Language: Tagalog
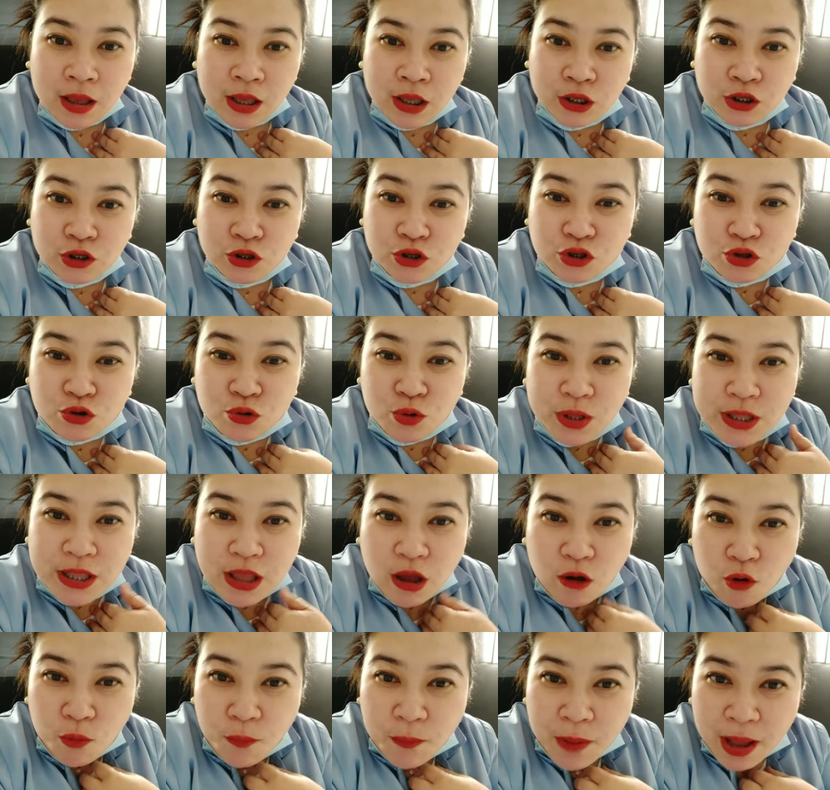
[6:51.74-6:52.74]
Diyos ko, hindi
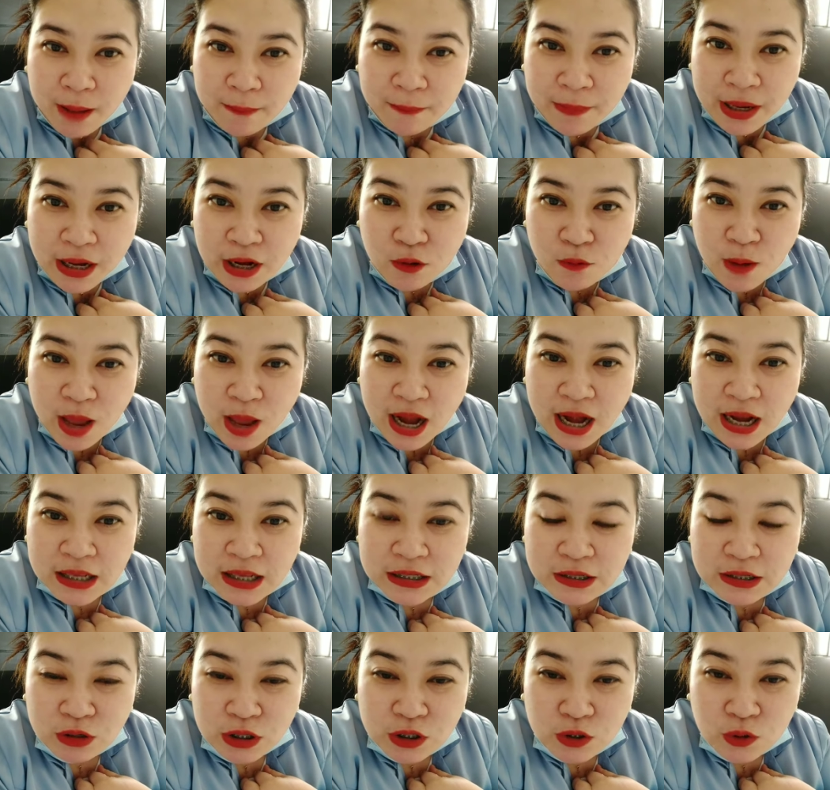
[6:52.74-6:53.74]
ako makapaniwala
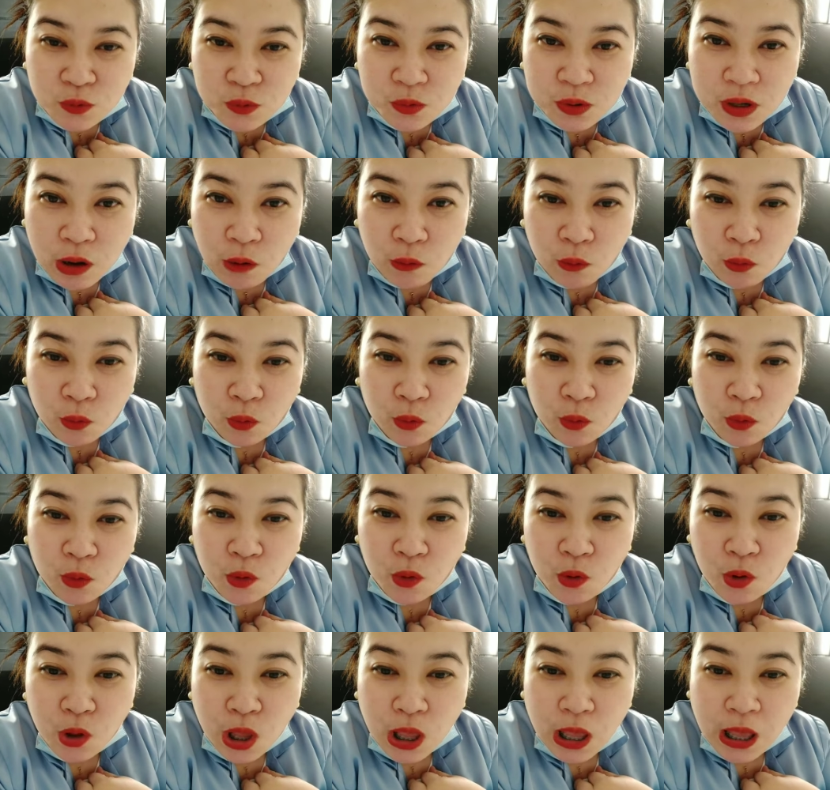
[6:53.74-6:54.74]
sa itsura
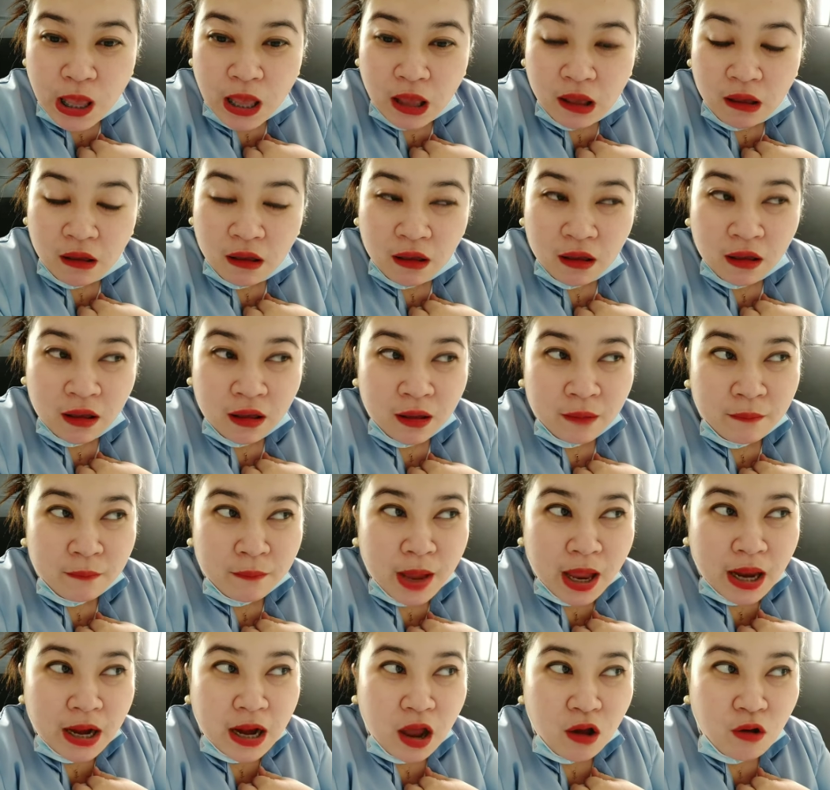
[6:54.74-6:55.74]
ko.
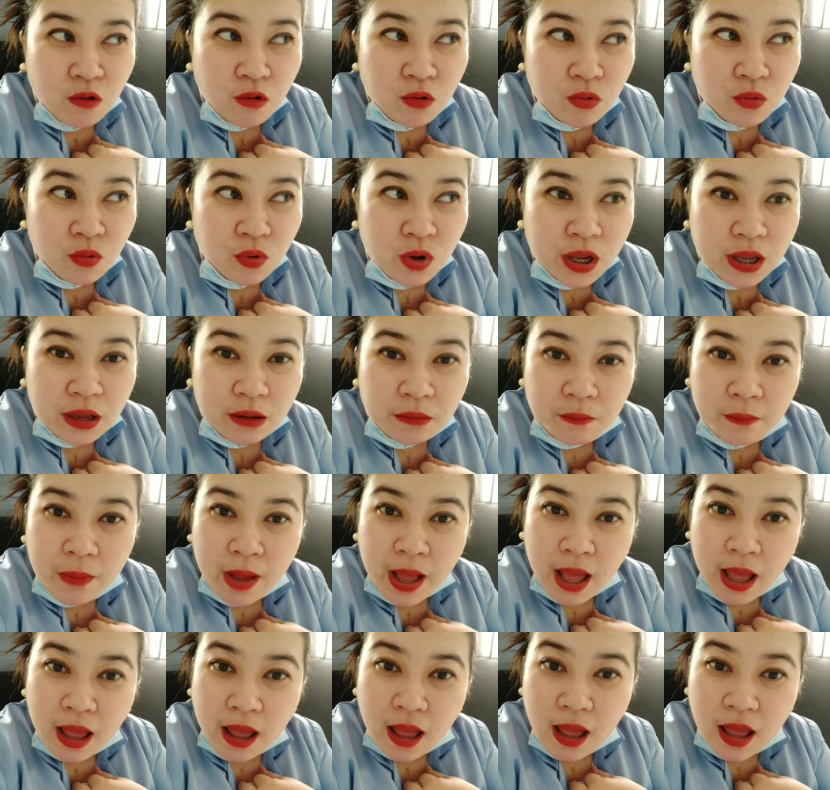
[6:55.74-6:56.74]
Parang ulit
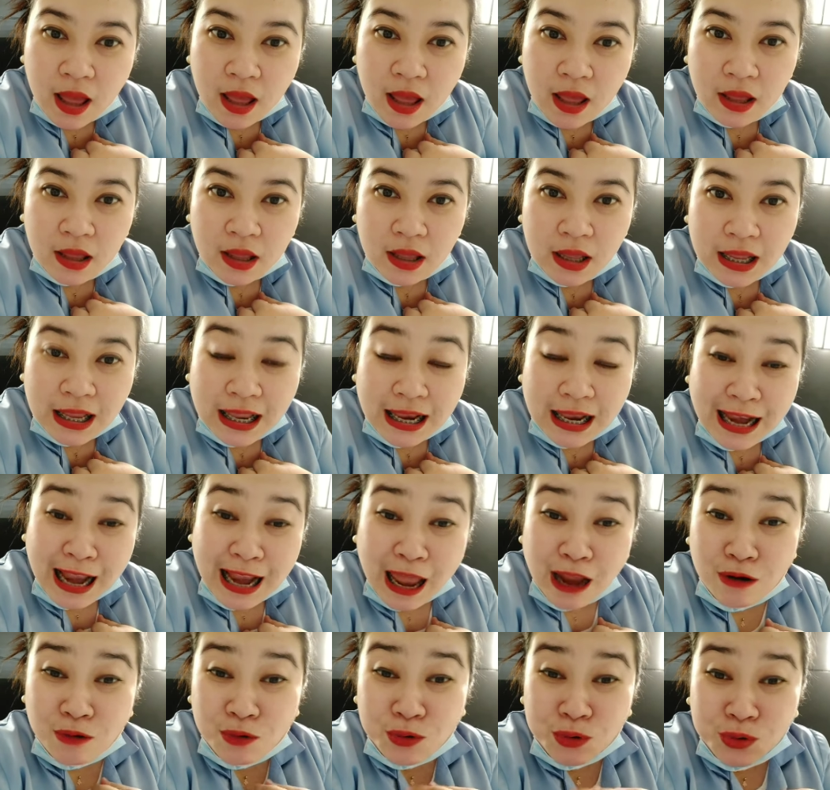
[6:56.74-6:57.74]
ba?
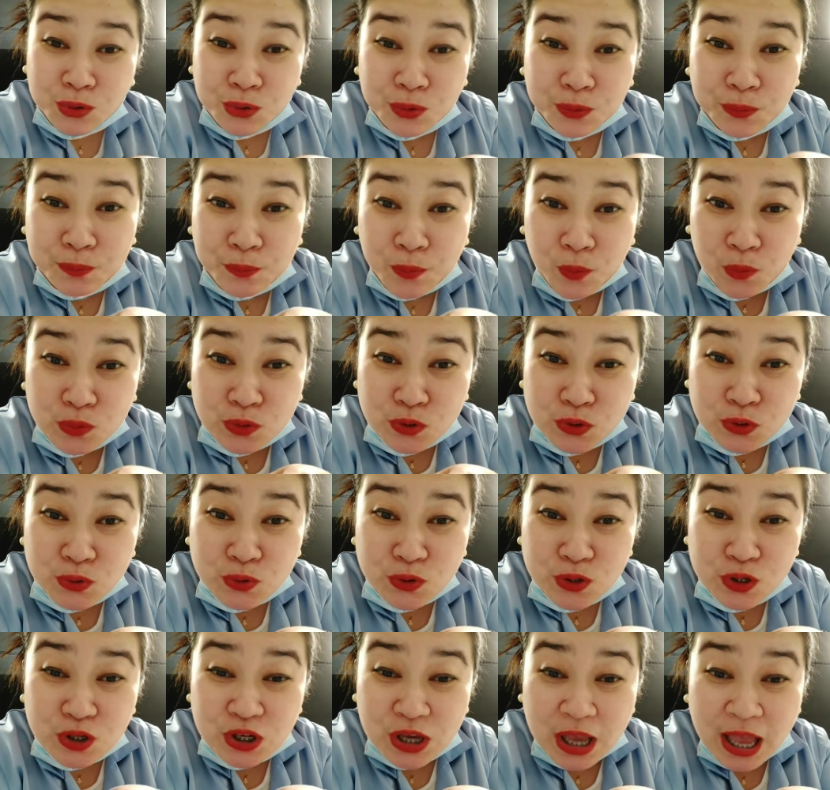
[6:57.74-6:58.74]
Lalo yung post
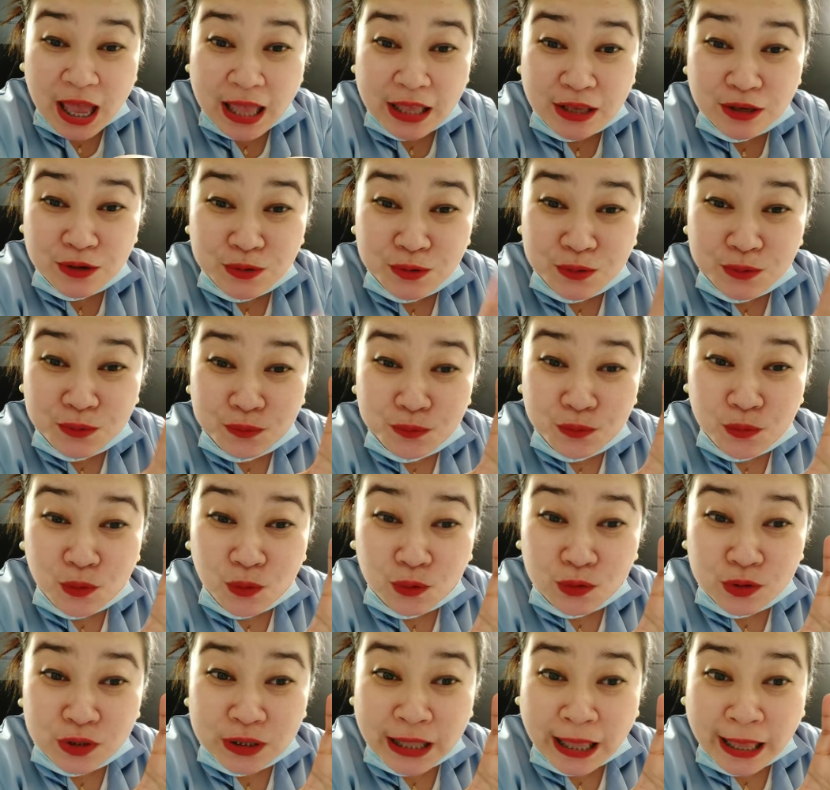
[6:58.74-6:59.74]
ko dyan, yung
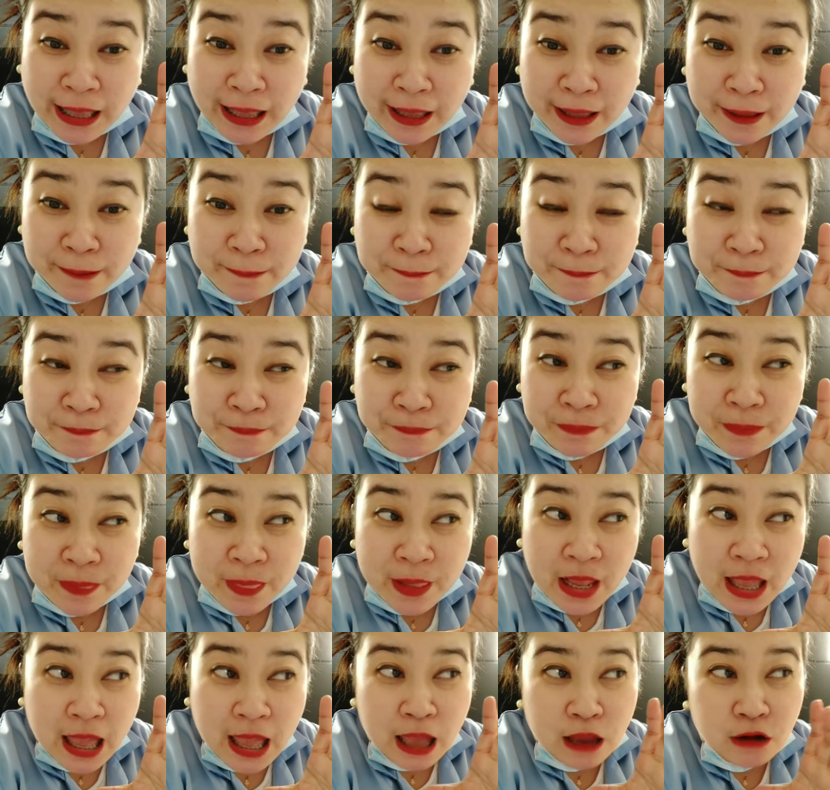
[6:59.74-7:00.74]
bote.
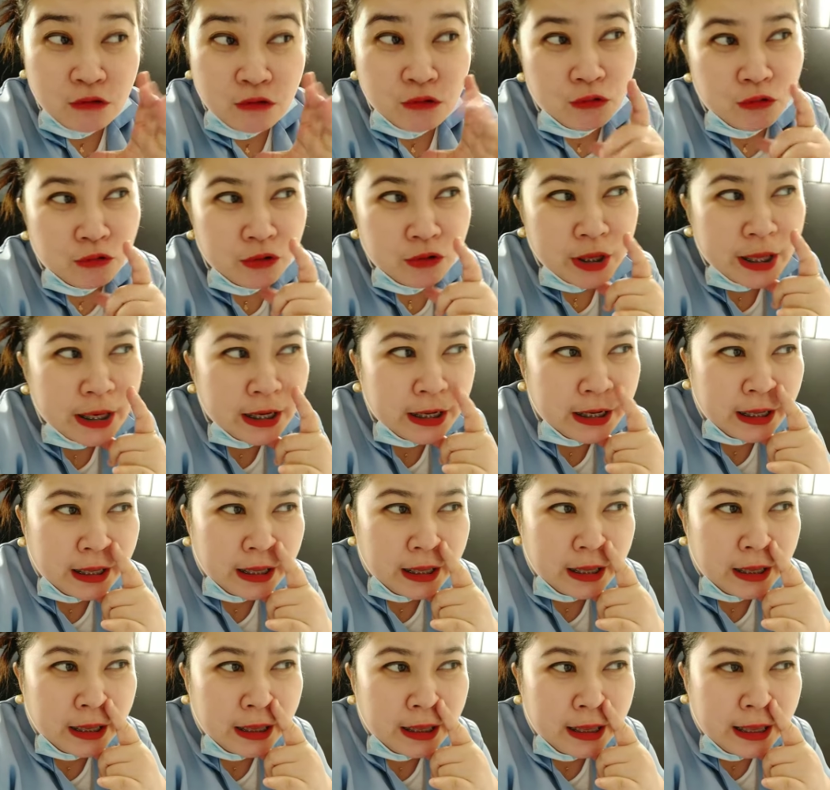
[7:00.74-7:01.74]
Ano ko yan
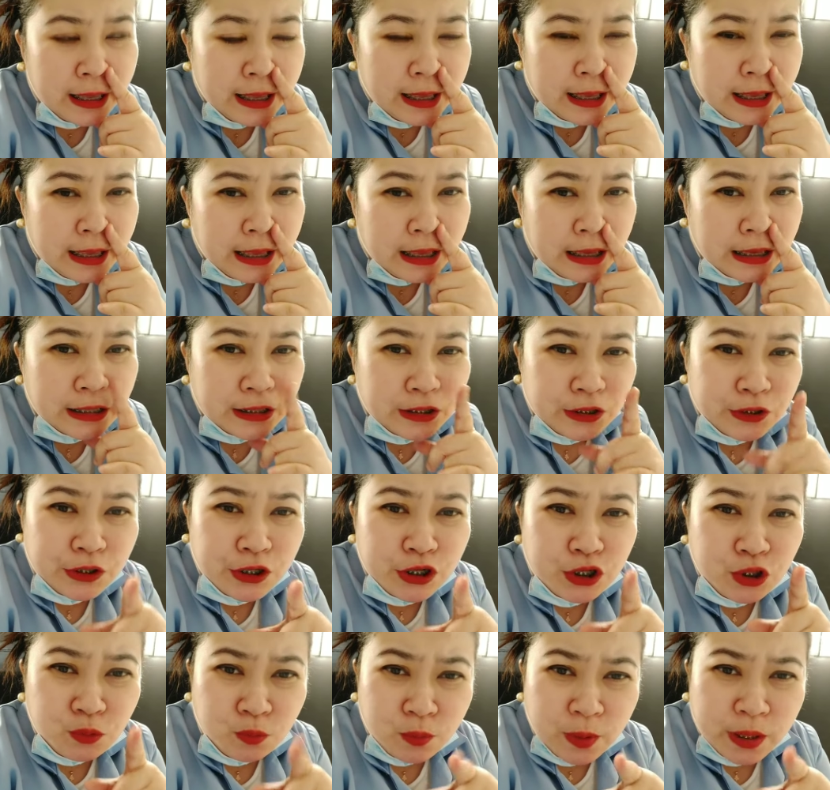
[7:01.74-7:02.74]
eh,
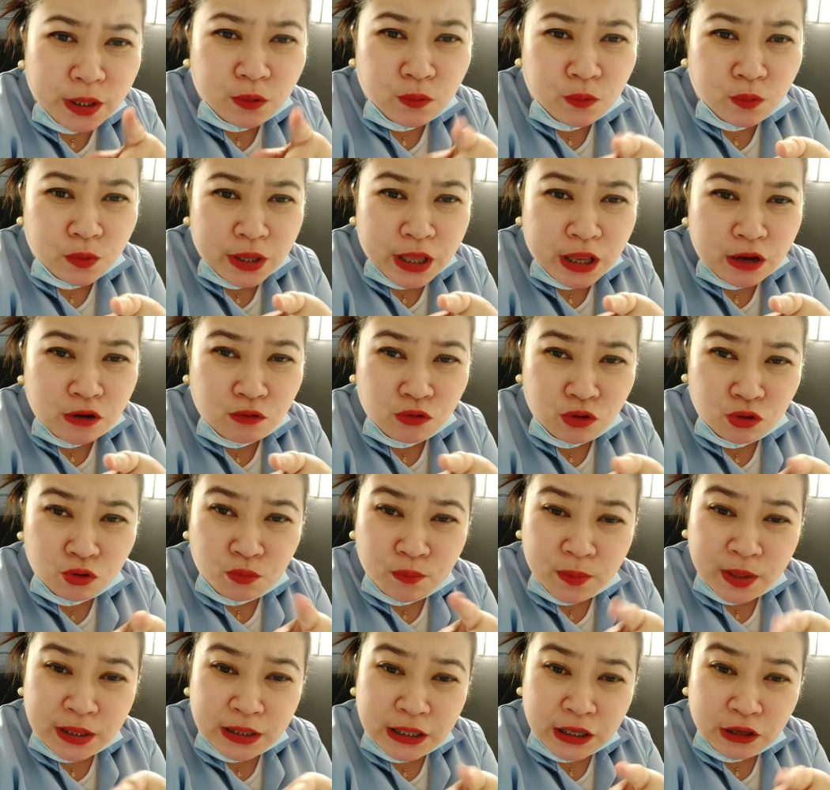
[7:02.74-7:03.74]
ika-third week ko yan nung
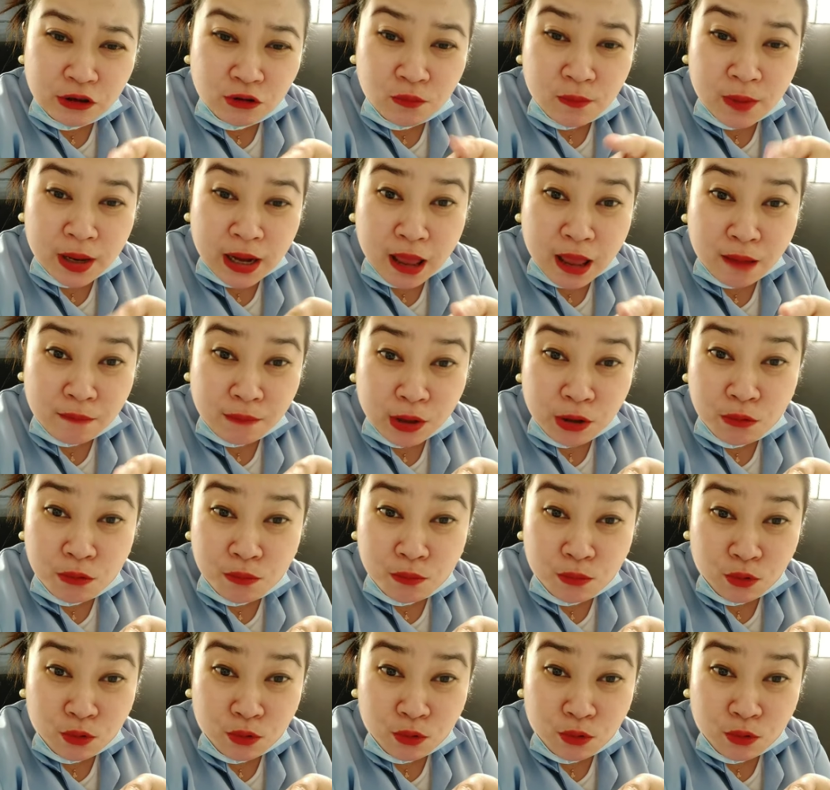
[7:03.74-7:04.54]
dumating yung marami kong